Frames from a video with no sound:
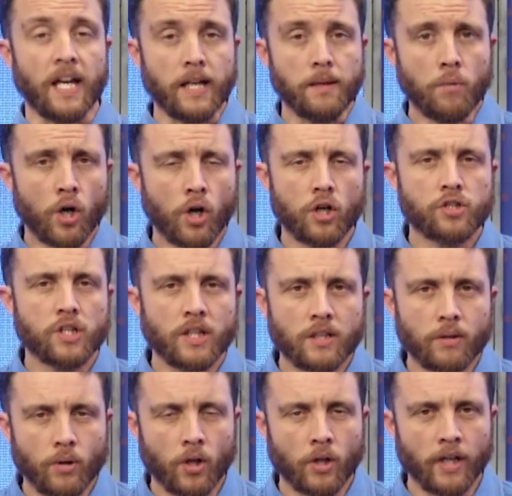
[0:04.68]
Seguimos en
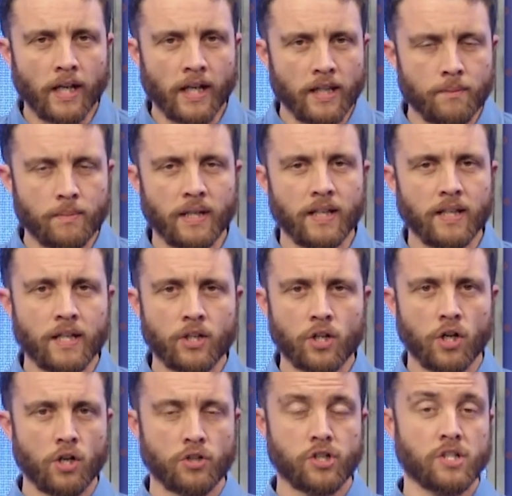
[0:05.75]
este bloque de
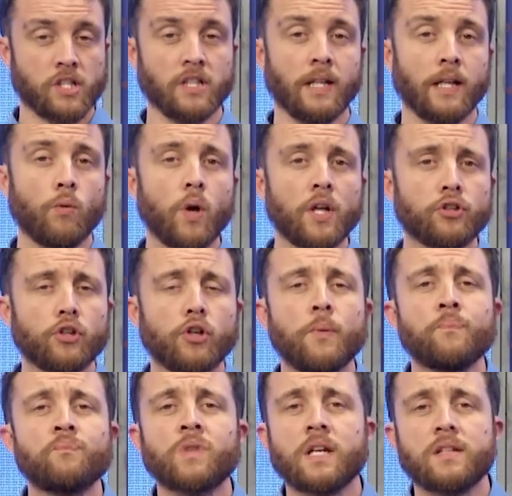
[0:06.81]
Meridiano
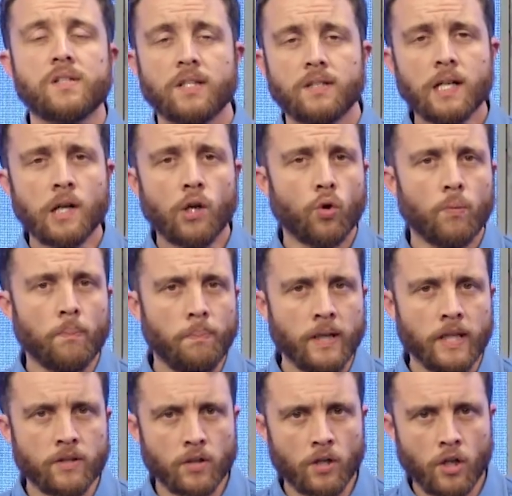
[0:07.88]
64. Se están
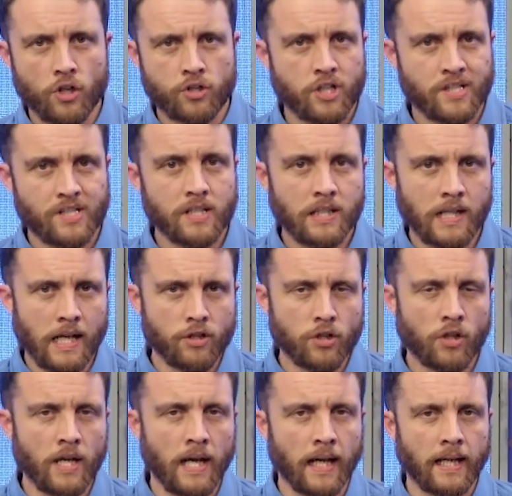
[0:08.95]
cumpliendo 60
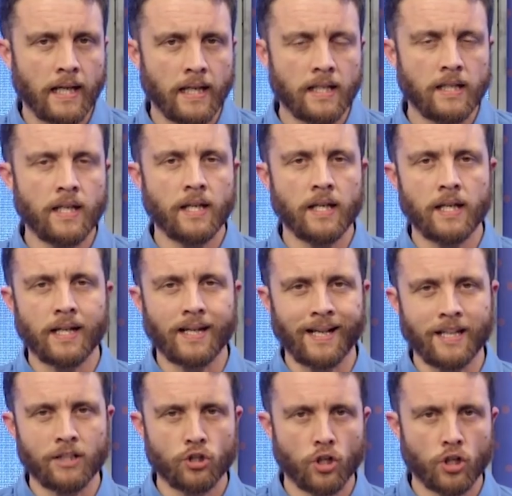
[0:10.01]
años de aquel eh,
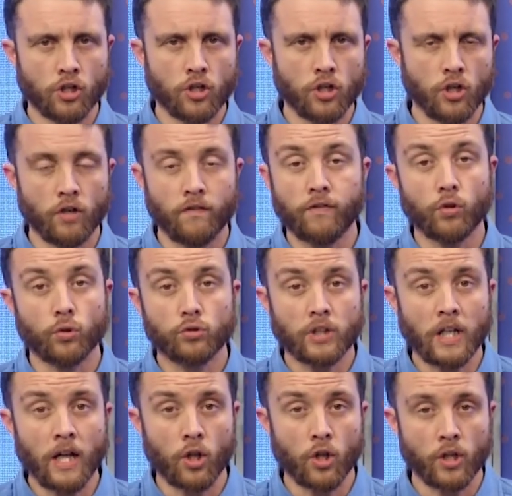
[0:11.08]
retorno
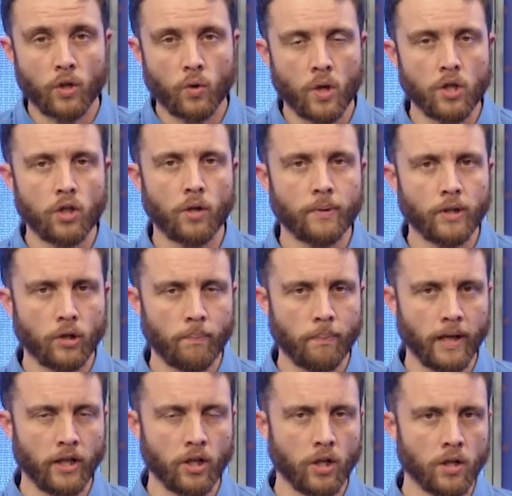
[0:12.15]
frustrado de Juan Domingo
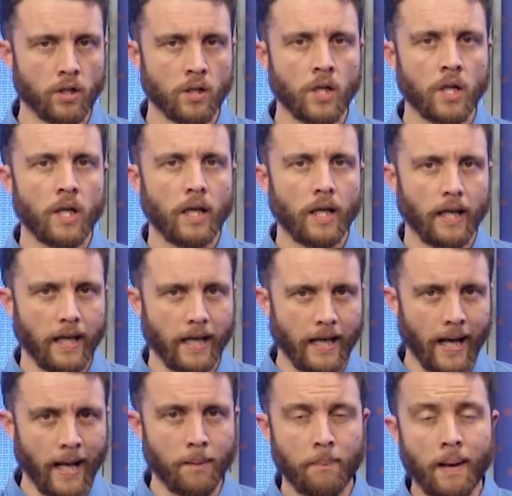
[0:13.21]
Perón
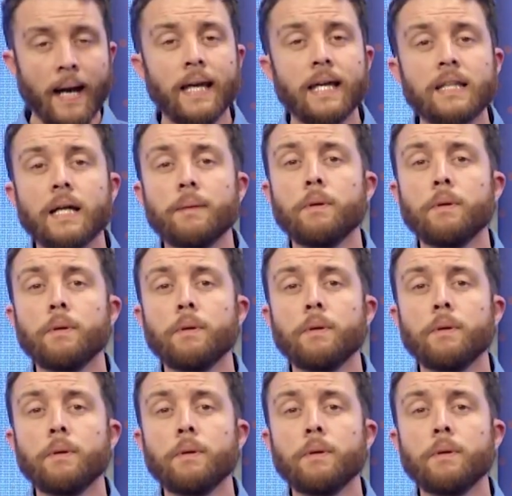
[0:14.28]
eh, al país.